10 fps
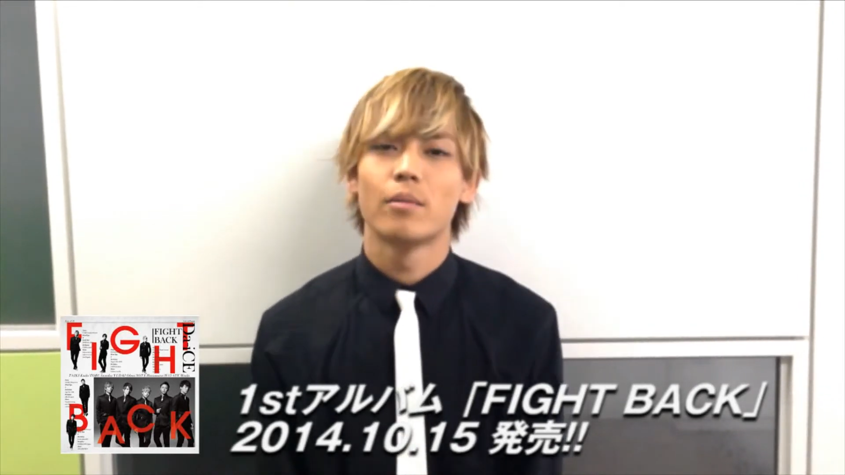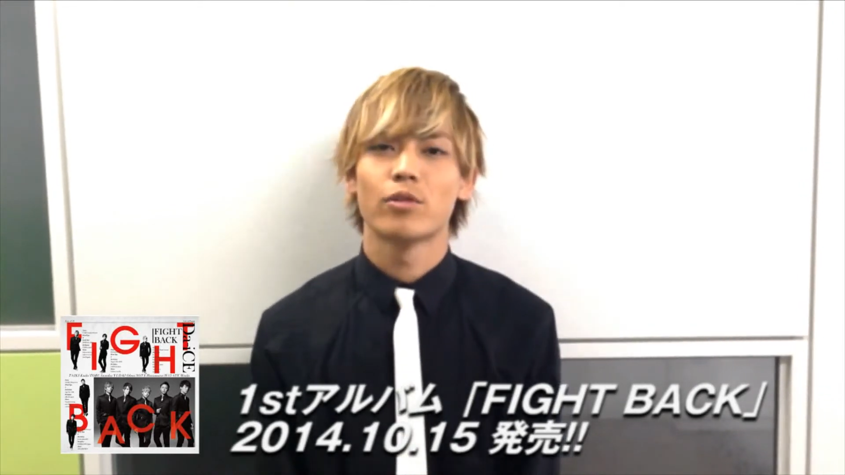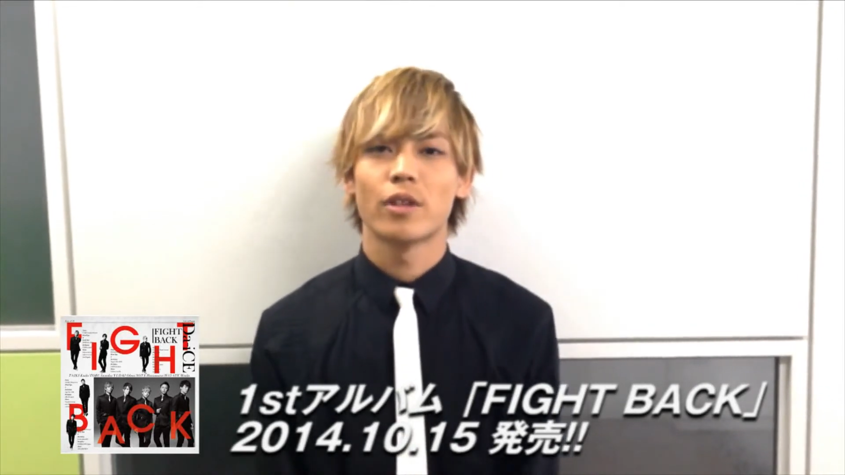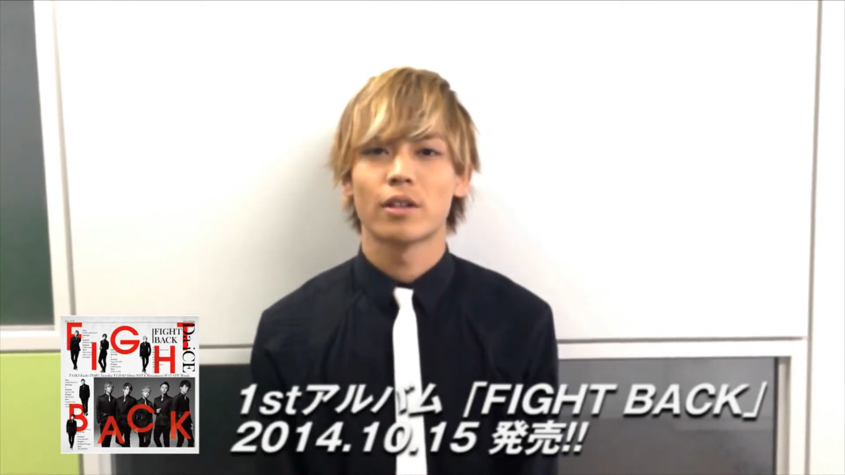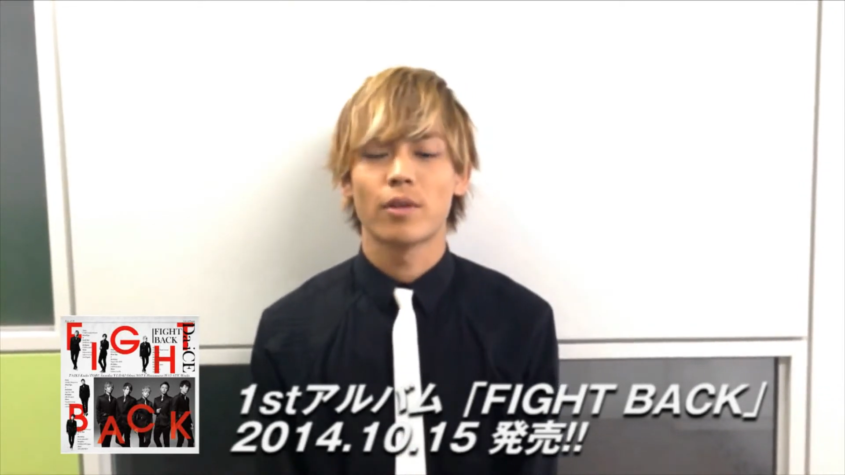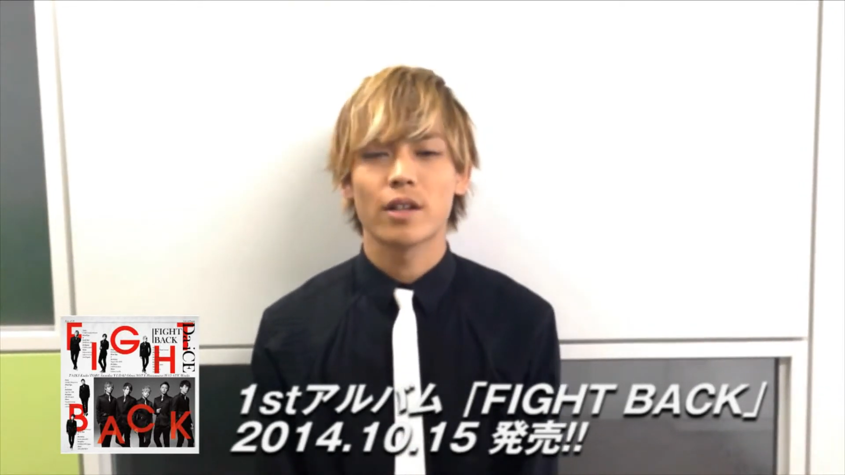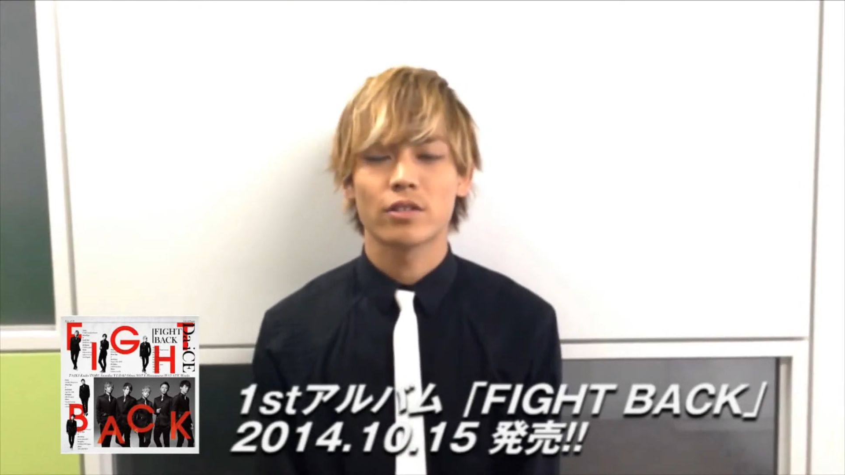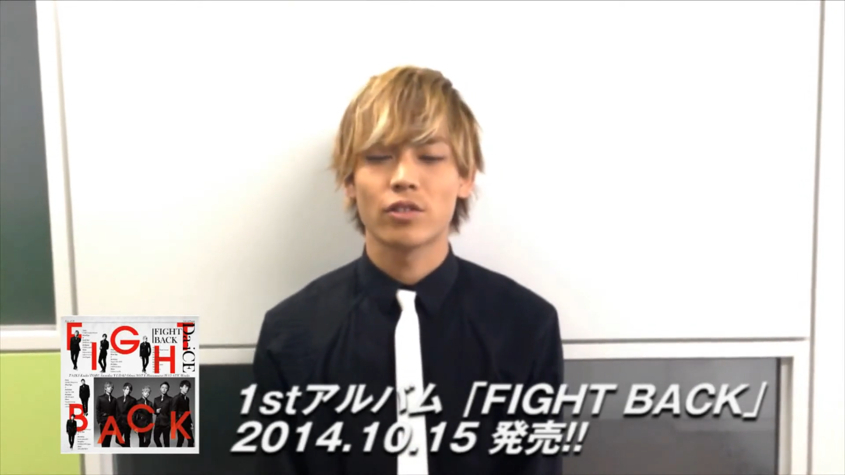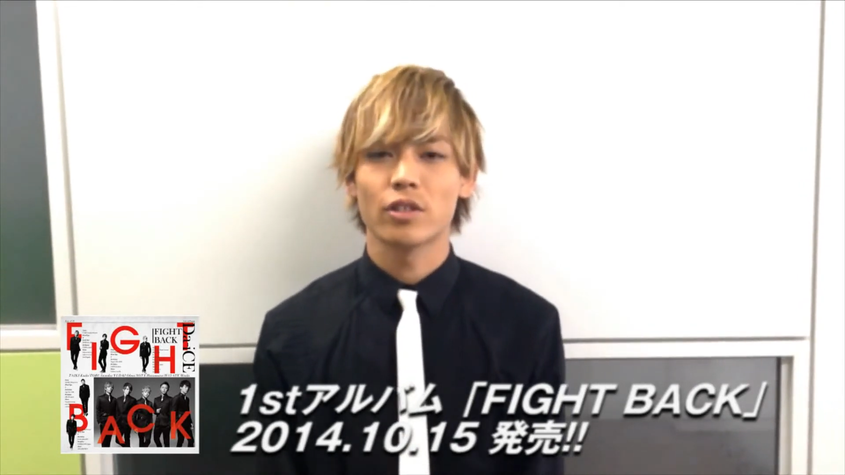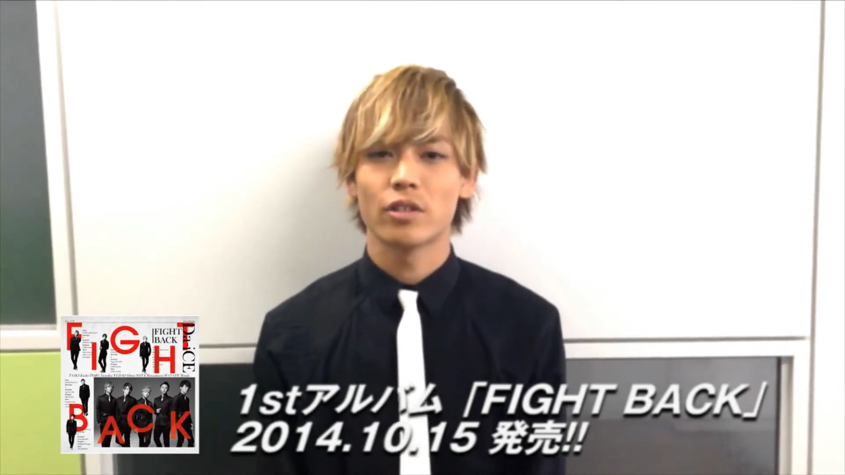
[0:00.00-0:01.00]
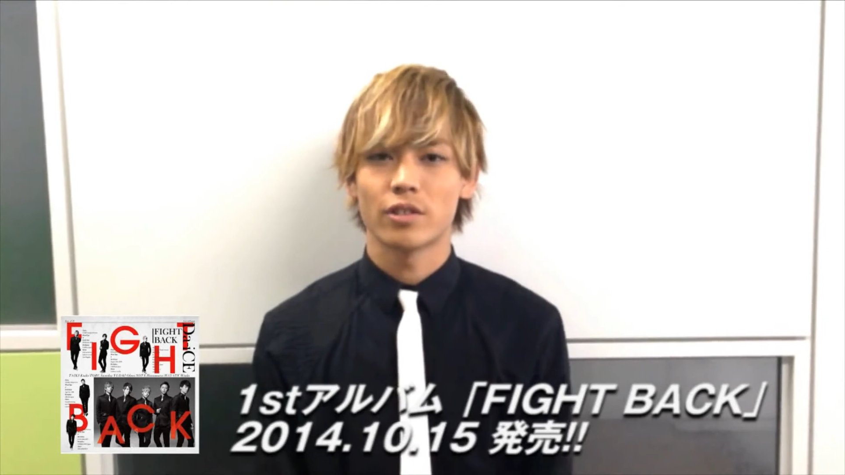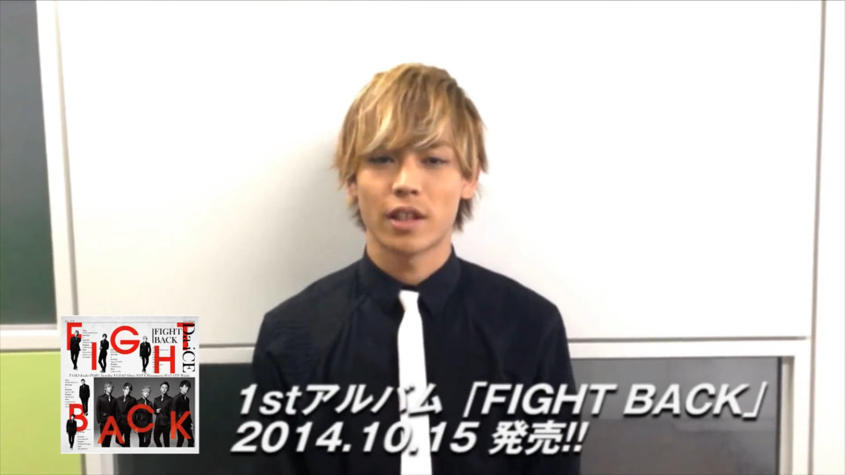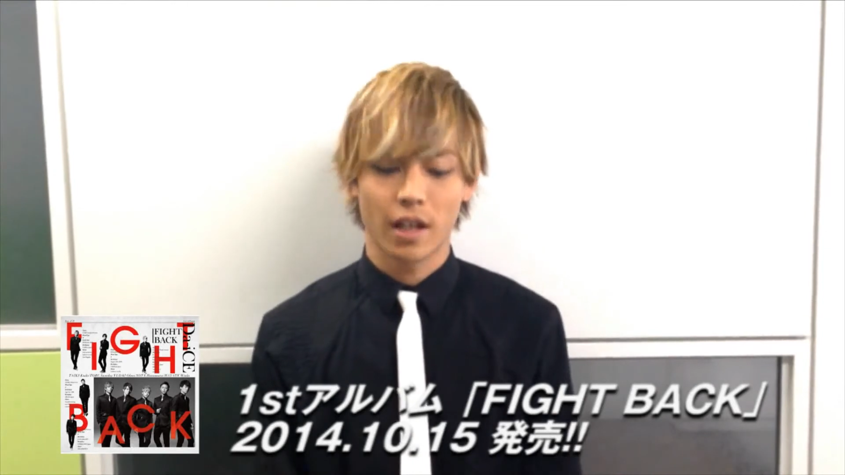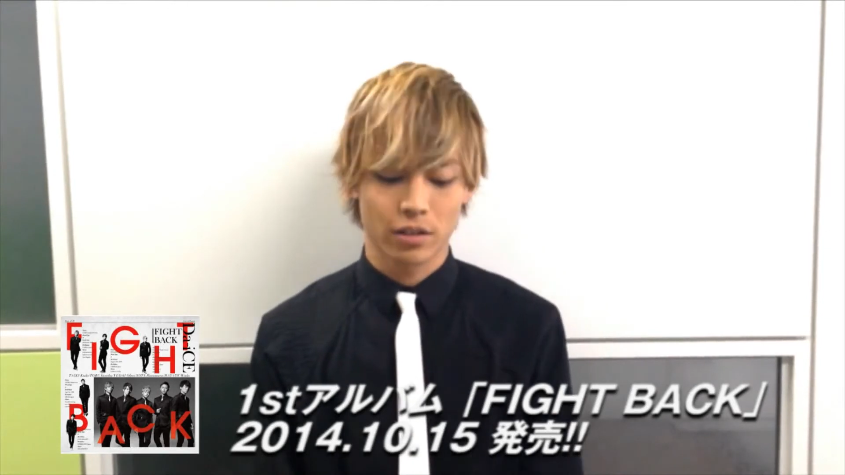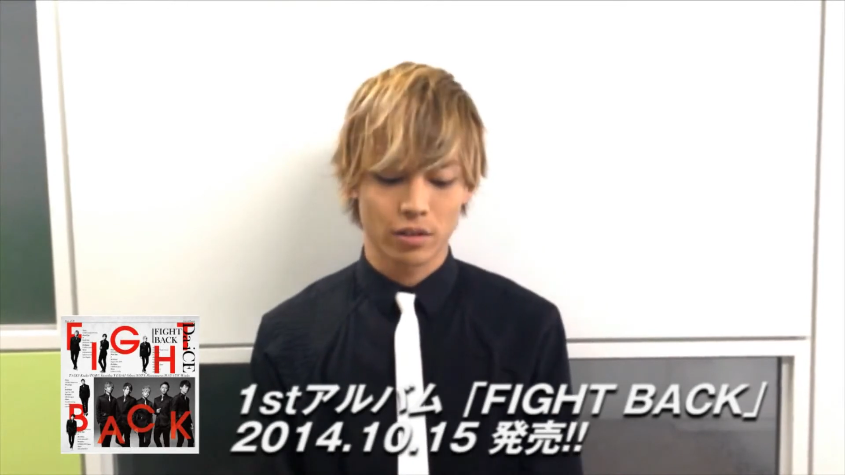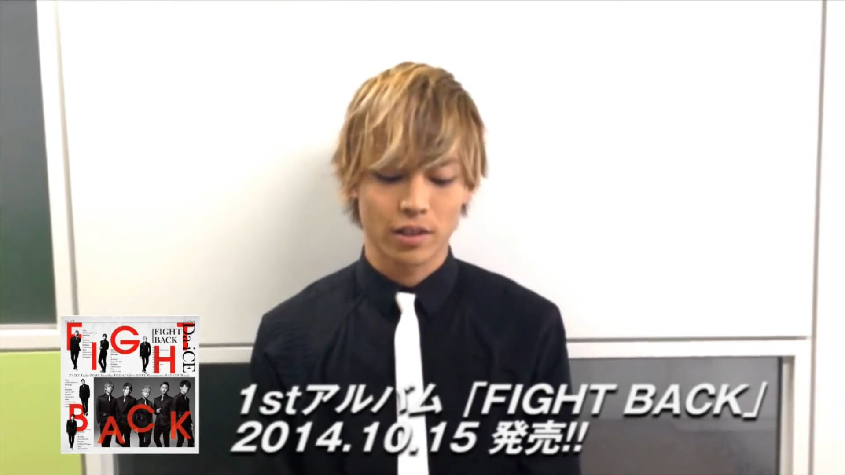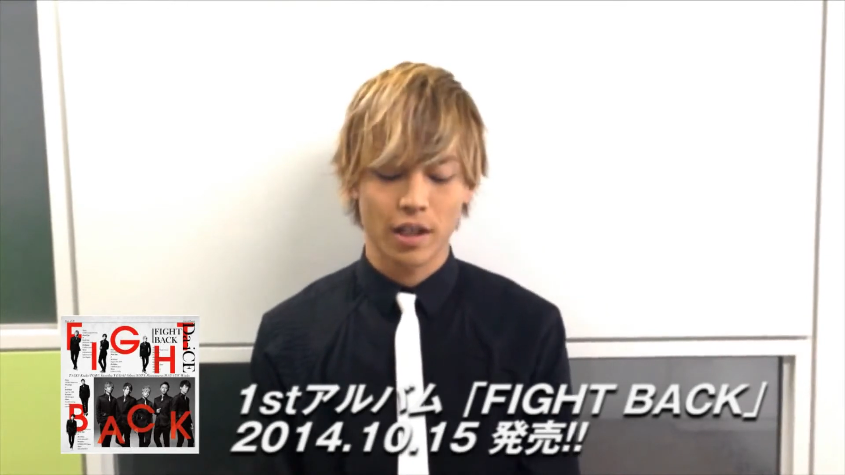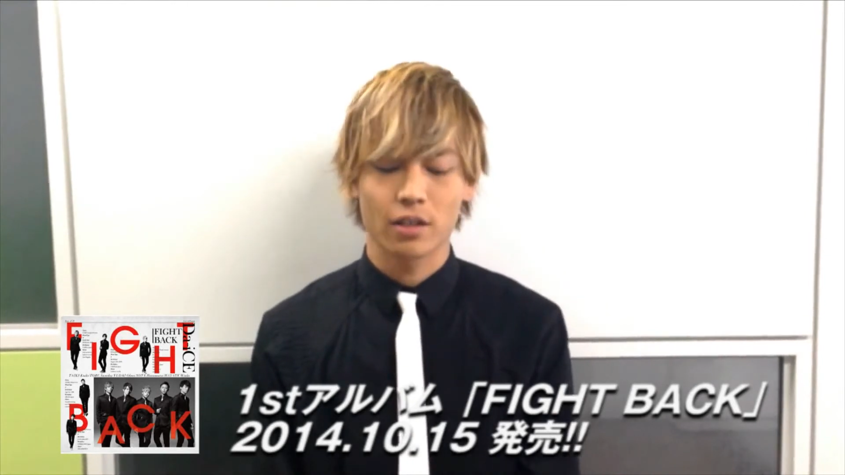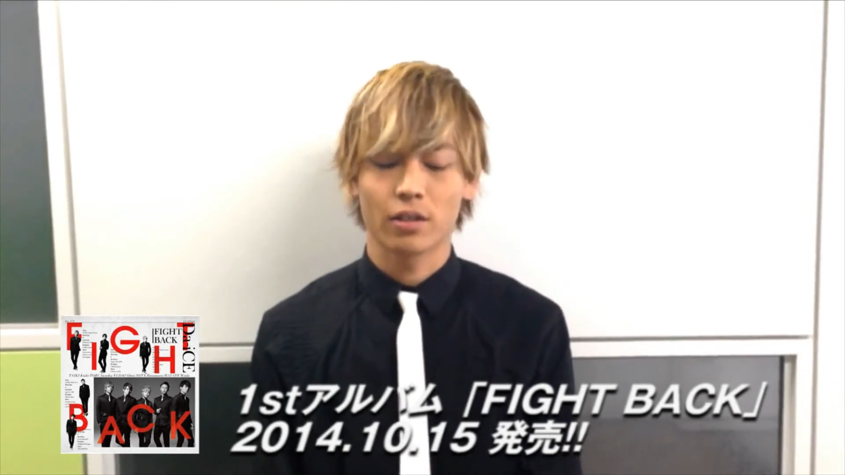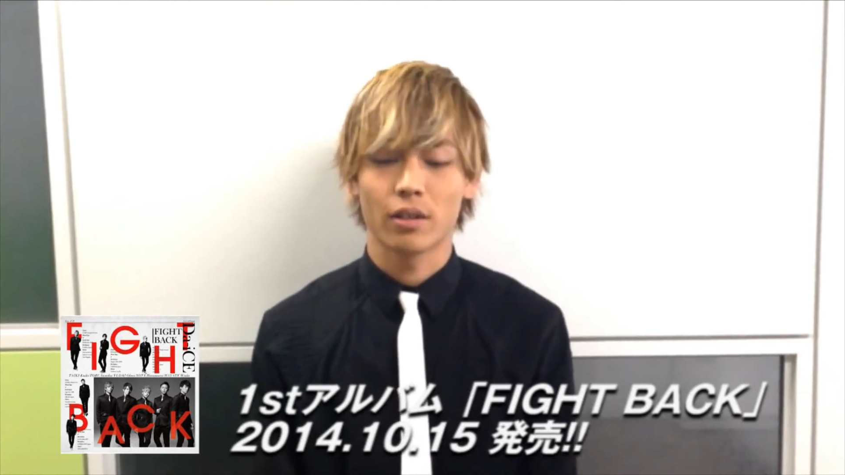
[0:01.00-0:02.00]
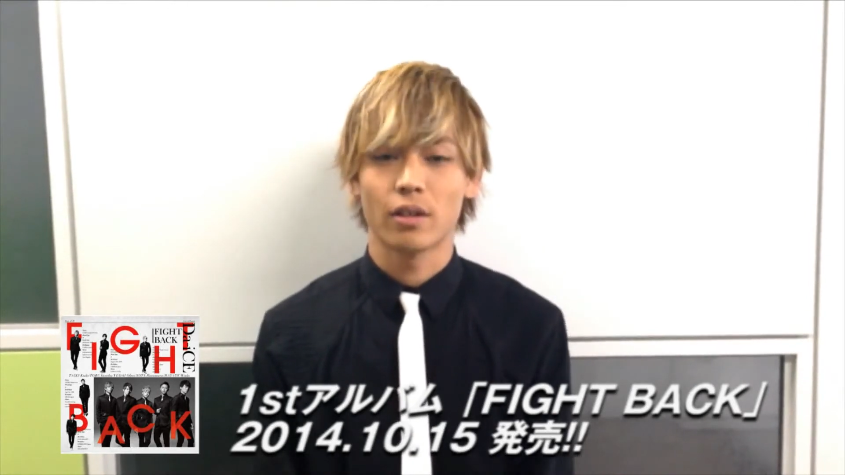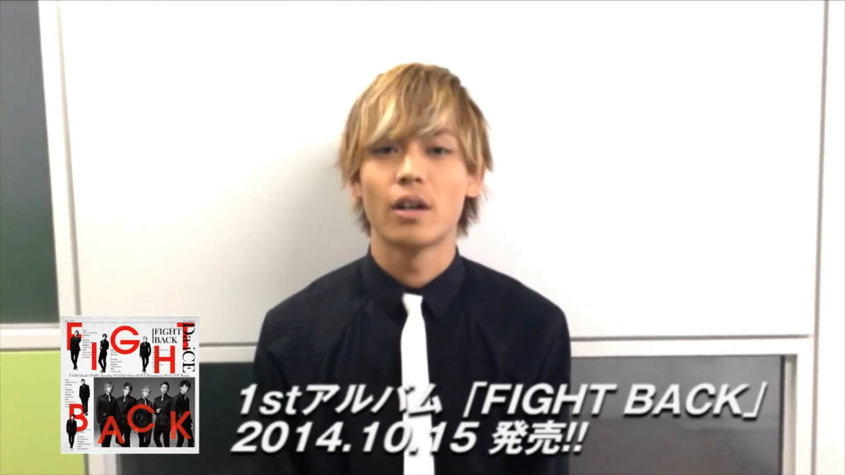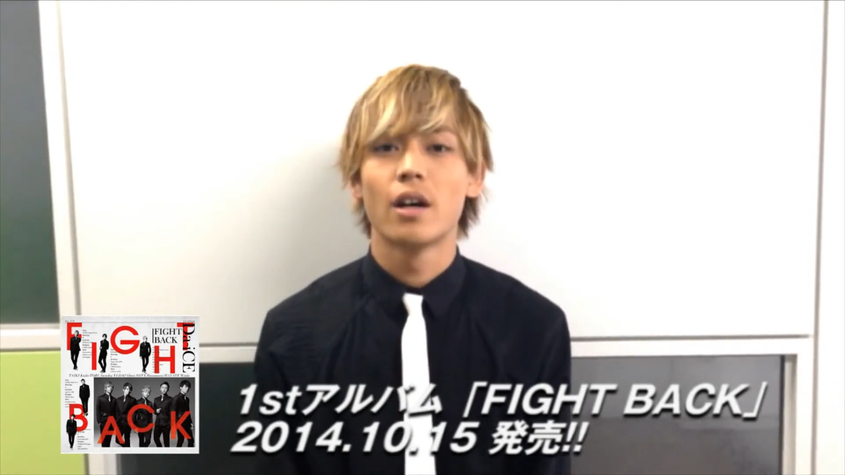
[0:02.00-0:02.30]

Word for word: もちろんあのファーストシングルセカンドサードの「